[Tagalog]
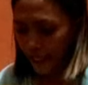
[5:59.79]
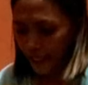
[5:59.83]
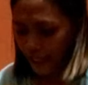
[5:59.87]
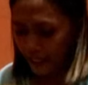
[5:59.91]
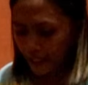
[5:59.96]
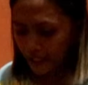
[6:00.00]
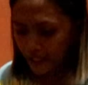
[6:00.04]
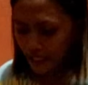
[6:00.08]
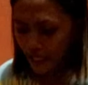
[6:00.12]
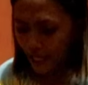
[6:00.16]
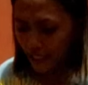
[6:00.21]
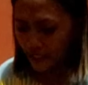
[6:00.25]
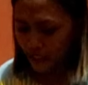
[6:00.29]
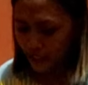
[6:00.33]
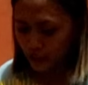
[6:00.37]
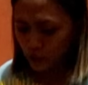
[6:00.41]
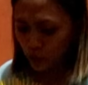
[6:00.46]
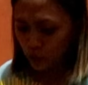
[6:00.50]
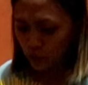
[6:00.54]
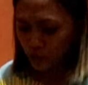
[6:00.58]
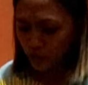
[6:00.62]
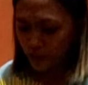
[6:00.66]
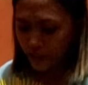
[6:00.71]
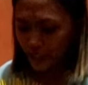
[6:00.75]
And then,
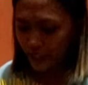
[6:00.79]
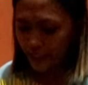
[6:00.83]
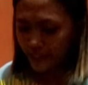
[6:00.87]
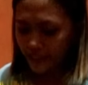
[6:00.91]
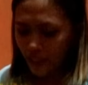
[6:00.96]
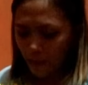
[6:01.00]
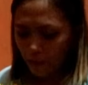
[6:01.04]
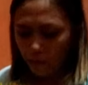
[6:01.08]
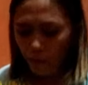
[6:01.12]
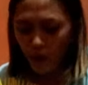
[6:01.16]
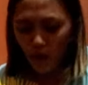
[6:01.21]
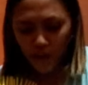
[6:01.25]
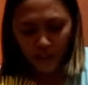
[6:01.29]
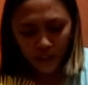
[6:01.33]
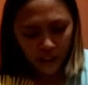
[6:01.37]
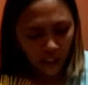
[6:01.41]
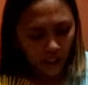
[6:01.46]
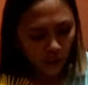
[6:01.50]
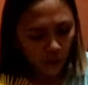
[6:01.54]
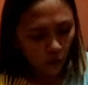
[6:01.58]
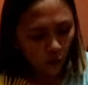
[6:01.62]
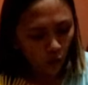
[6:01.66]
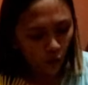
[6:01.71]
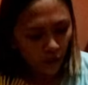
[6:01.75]
itong red na part
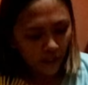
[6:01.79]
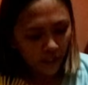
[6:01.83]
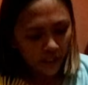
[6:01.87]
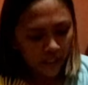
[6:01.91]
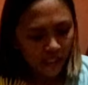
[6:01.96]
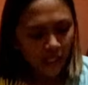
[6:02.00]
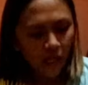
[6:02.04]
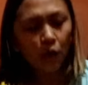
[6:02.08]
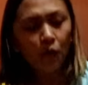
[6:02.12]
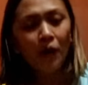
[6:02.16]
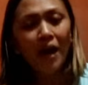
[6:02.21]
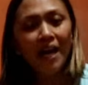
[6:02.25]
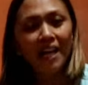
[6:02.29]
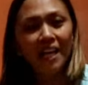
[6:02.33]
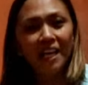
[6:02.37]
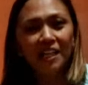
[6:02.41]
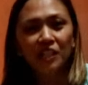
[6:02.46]
na to is gawa